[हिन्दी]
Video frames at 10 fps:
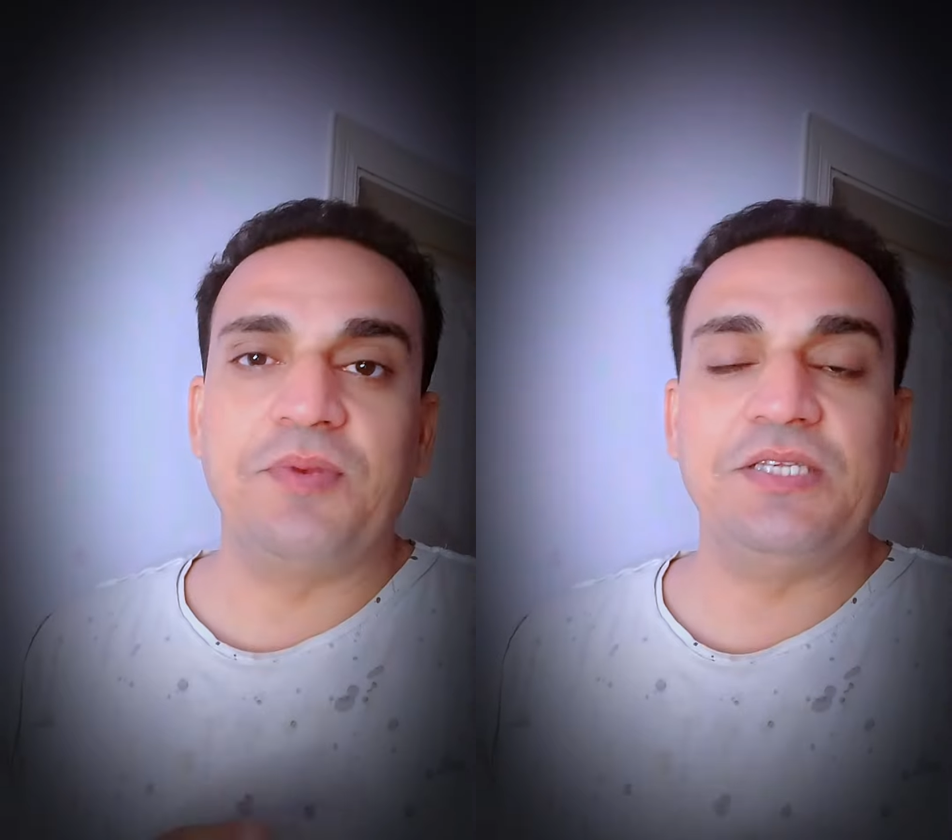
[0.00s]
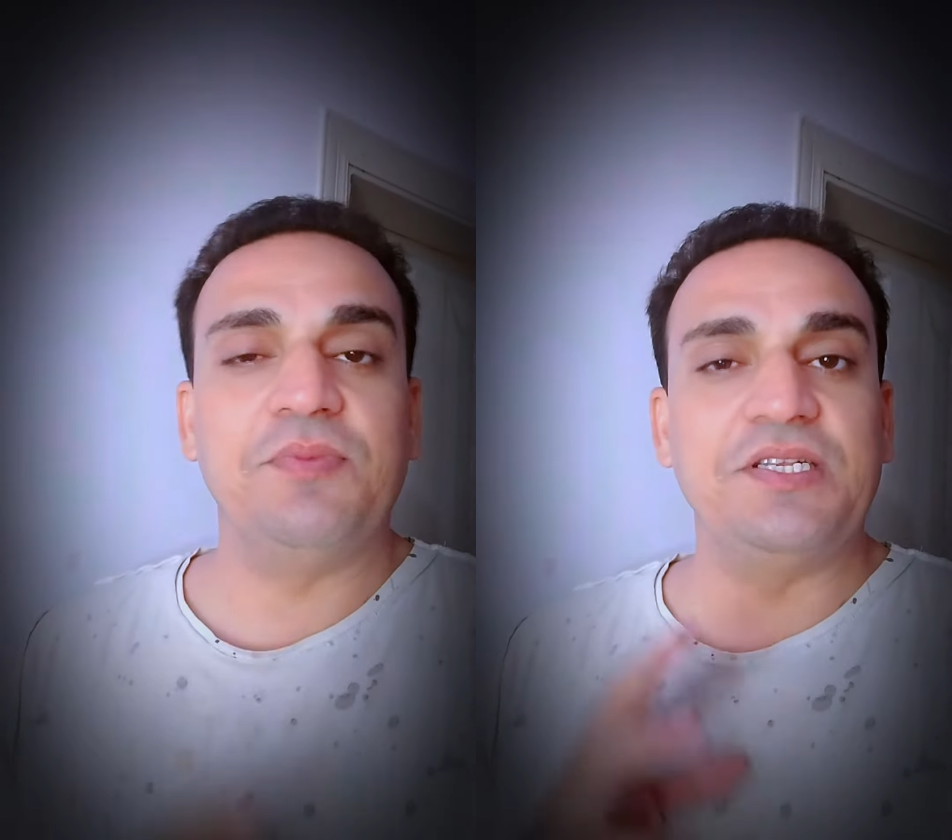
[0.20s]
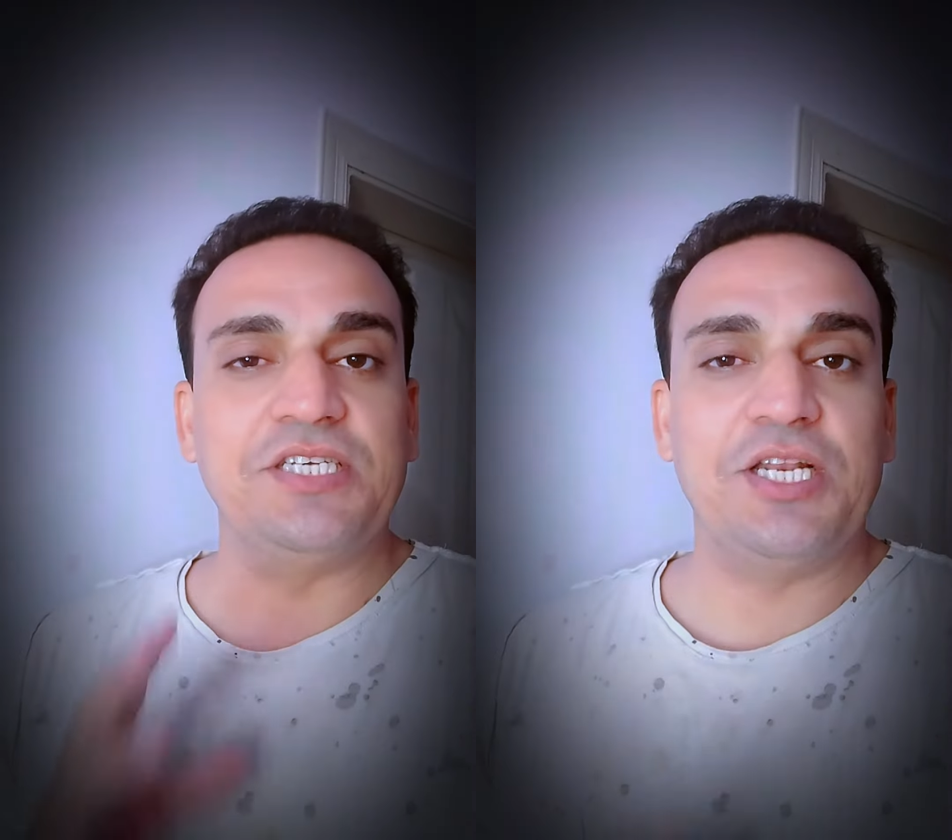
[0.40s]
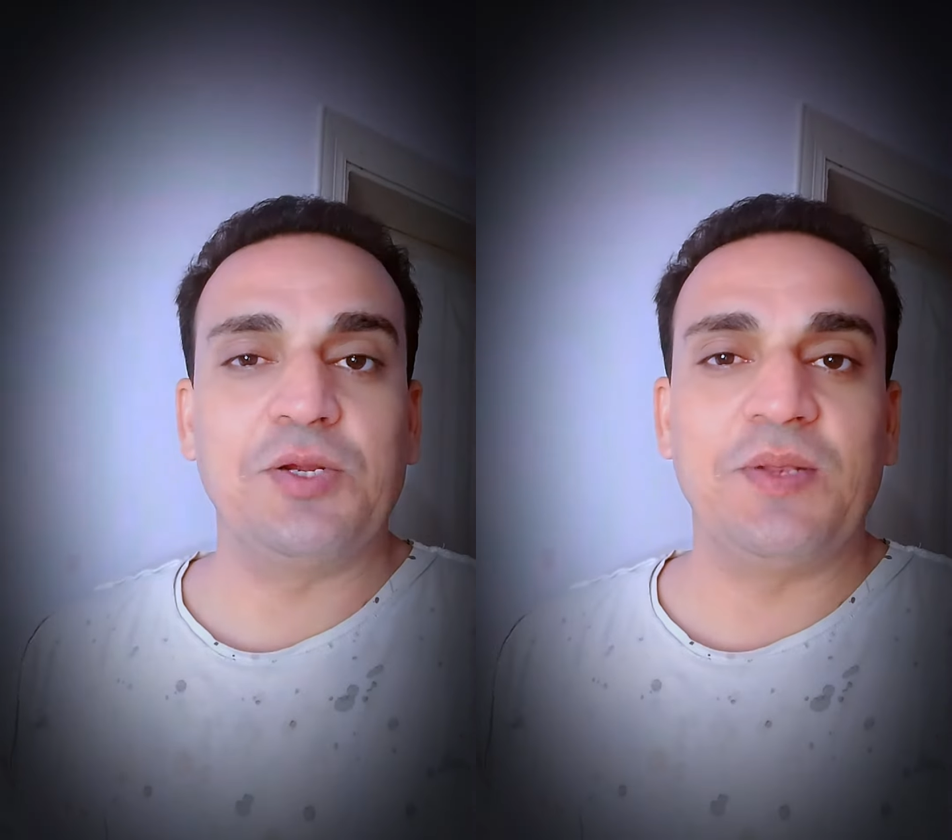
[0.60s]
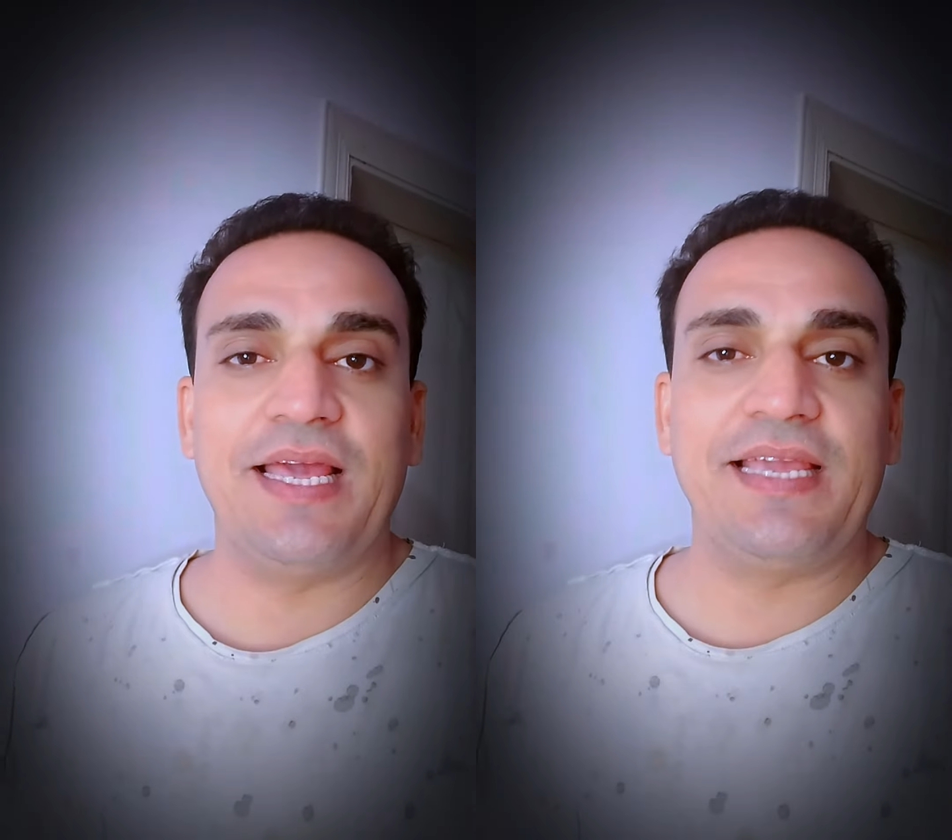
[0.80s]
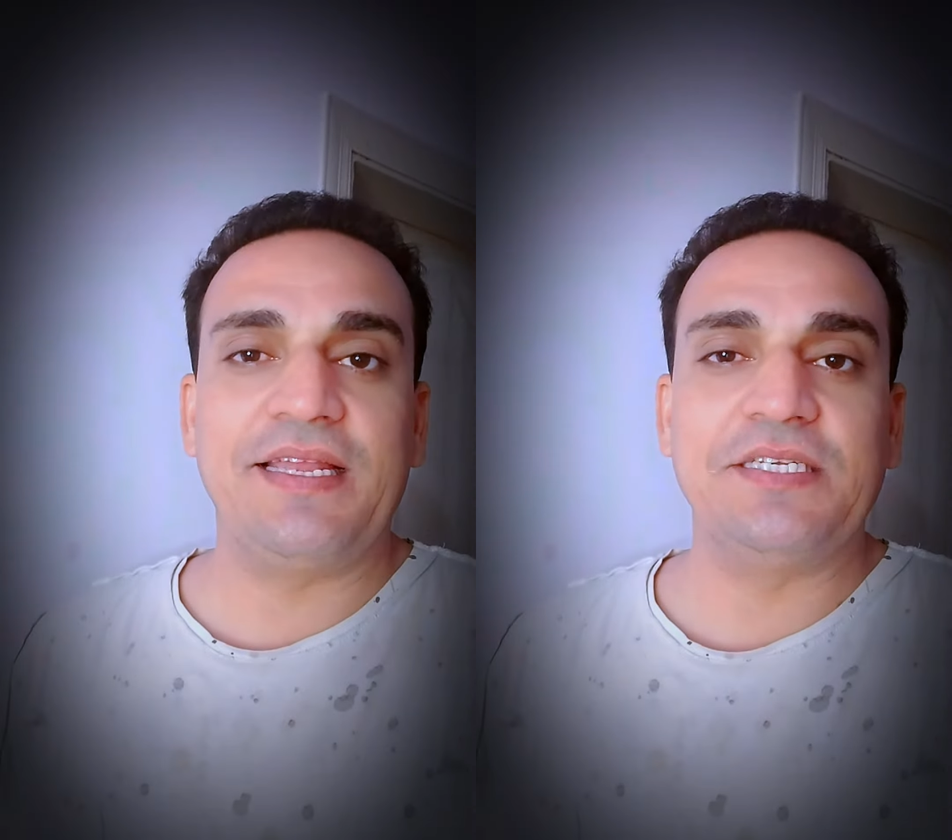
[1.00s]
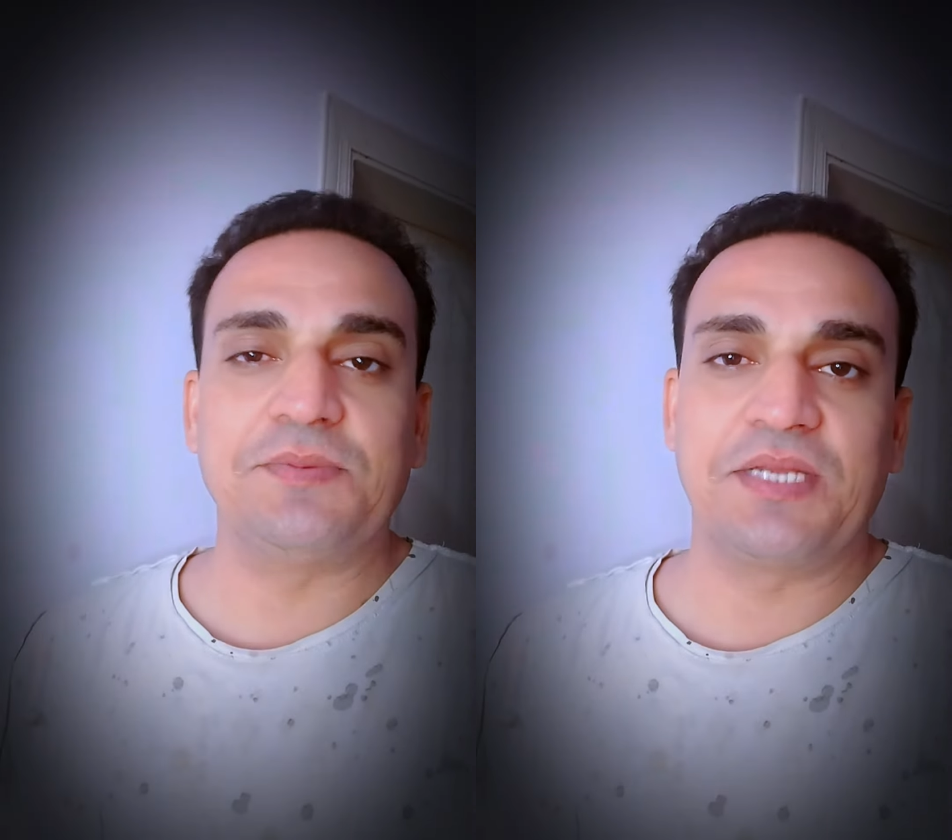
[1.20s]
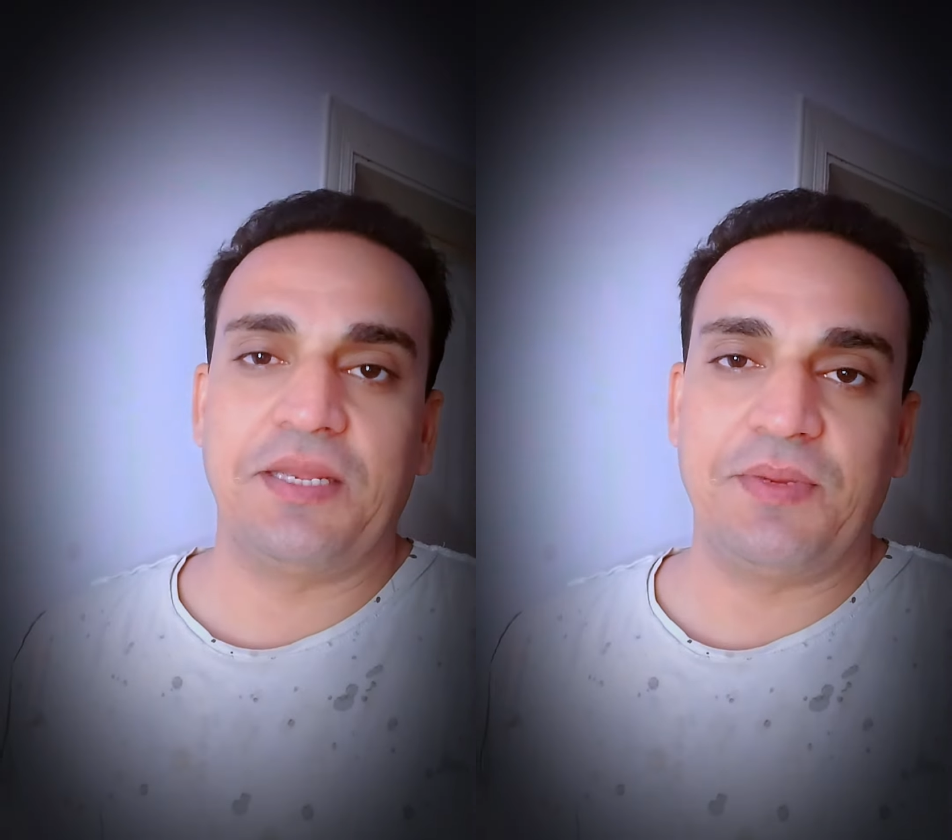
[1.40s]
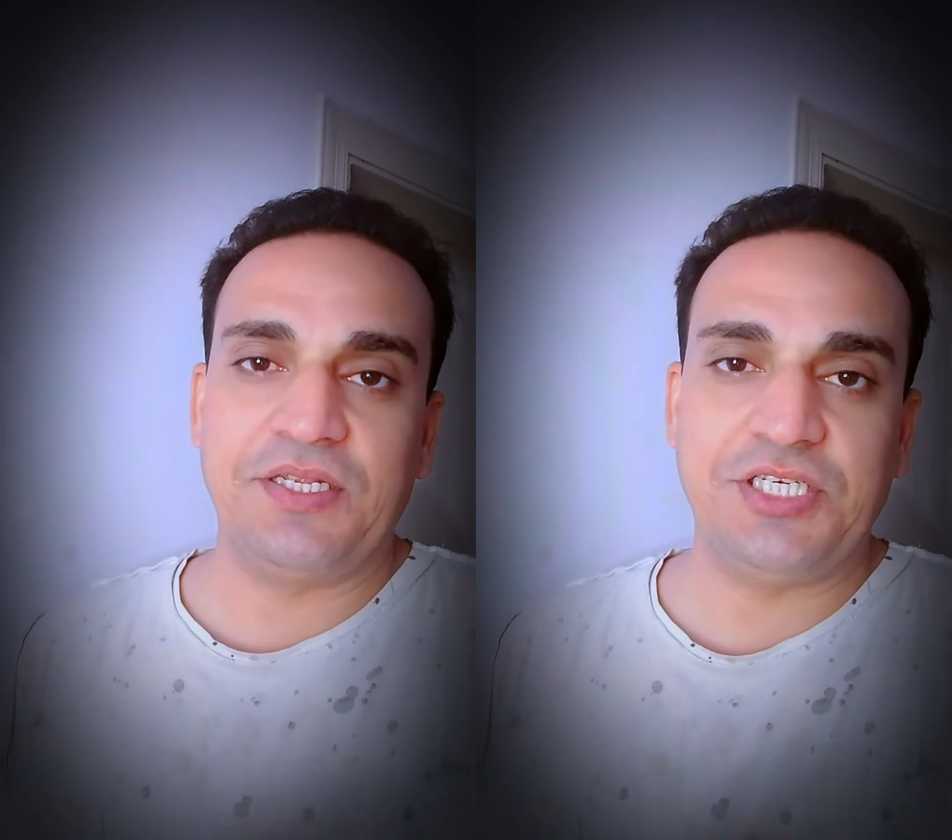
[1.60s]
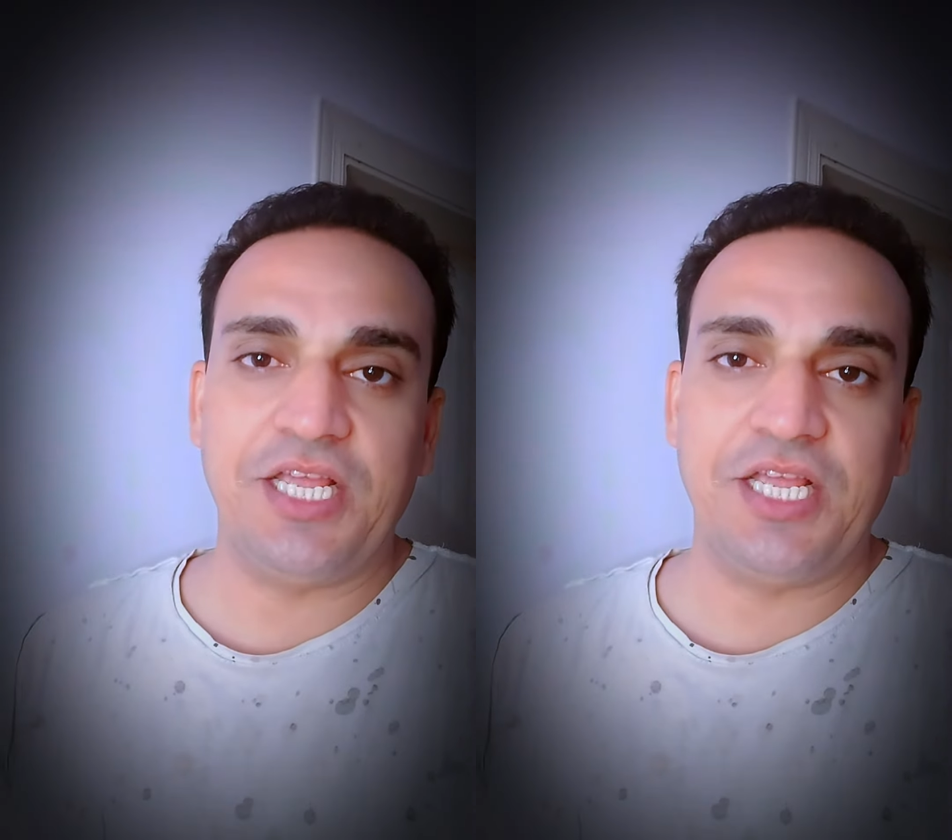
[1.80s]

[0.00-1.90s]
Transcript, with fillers: प्लीज़ मेरे चैनल को लाइक करें सब्सक्राइब करें